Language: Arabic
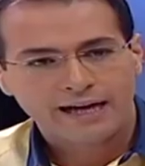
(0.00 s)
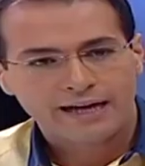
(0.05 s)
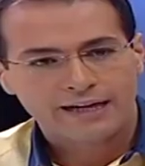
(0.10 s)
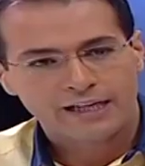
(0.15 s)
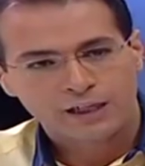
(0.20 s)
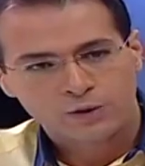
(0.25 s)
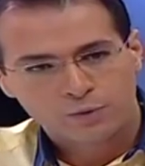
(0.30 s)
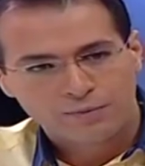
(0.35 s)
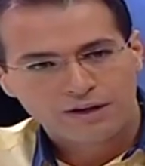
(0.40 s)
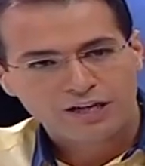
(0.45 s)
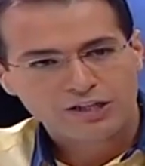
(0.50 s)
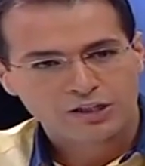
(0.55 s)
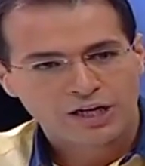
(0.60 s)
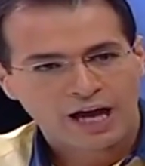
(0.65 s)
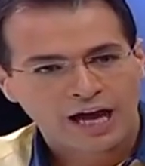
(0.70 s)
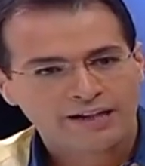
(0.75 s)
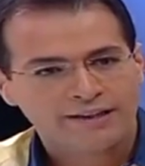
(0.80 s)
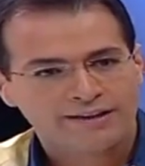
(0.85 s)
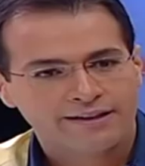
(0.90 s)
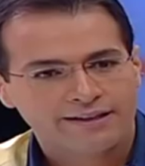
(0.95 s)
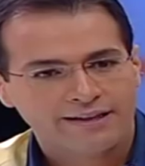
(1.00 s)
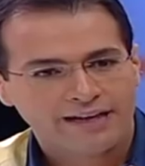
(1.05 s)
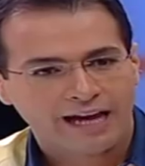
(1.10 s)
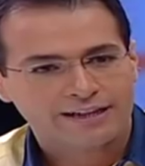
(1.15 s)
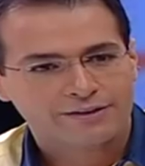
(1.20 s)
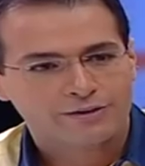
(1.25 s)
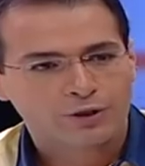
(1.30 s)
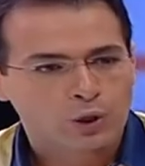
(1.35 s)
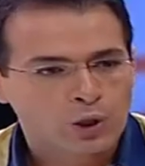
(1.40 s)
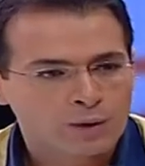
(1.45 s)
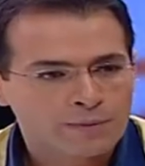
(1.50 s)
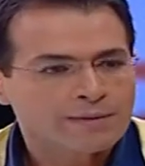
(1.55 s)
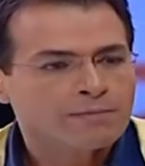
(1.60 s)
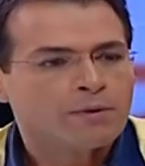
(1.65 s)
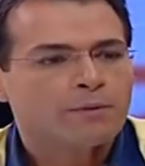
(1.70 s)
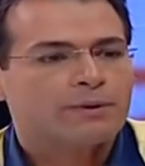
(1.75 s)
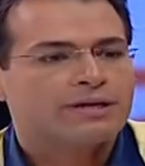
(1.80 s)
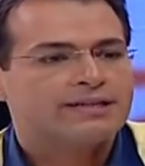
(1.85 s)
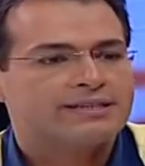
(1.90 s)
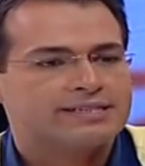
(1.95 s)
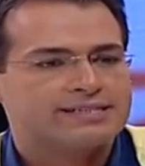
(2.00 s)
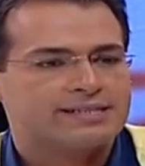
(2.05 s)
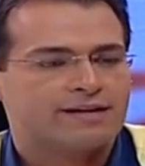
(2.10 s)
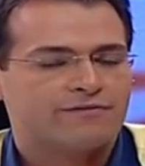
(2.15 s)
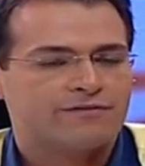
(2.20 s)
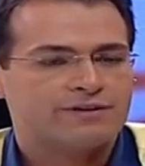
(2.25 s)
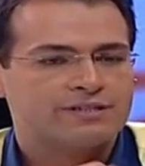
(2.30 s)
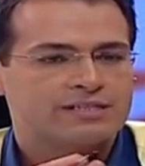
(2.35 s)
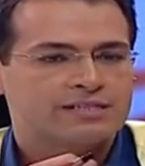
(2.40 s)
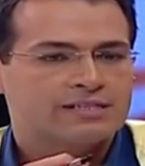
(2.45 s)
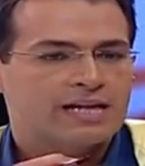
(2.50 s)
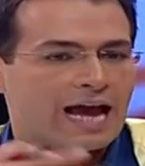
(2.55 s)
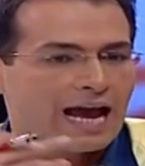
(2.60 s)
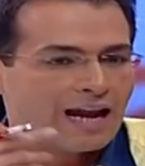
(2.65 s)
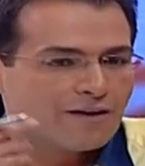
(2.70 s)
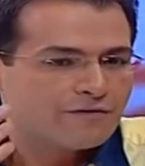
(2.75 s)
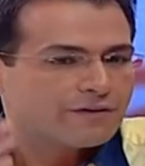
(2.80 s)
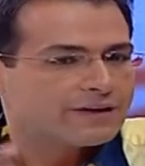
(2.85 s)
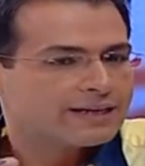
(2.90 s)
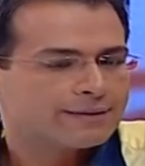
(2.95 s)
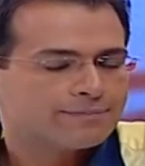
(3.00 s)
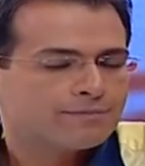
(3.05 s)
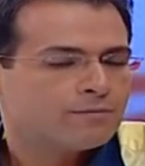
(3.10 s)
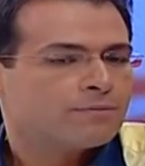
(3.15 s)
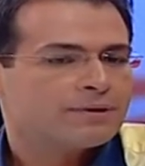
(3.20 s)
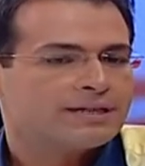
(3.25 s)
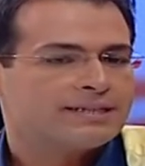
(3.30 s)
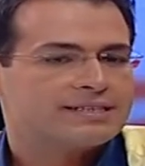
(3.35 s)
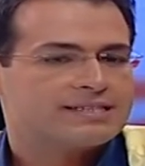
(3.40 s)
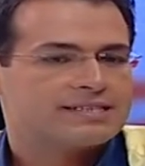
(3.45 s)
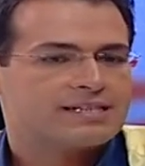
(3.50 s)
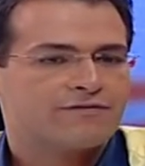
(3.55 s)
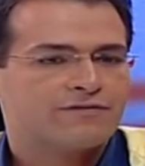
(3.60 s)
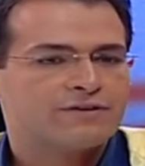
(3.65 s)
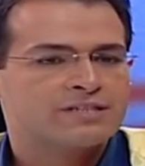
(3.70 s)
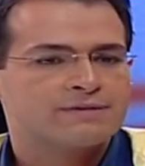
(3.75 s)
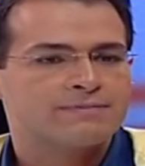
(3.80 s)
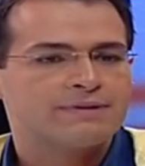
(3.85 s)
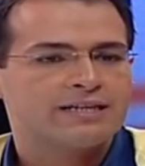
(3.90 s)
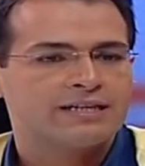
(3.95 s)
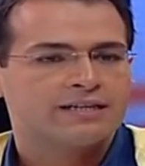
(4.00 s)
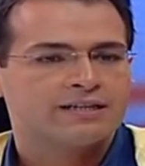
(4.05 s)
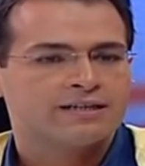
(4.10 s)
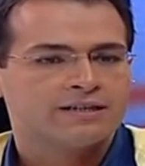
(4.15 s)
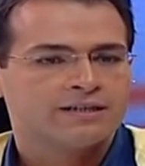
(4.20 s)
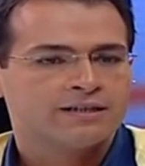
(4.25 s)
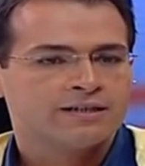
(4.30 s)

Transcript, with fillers: العريض ونبلش نحضر له مين ممكن تستفز هالفكره ممكن تستفز مين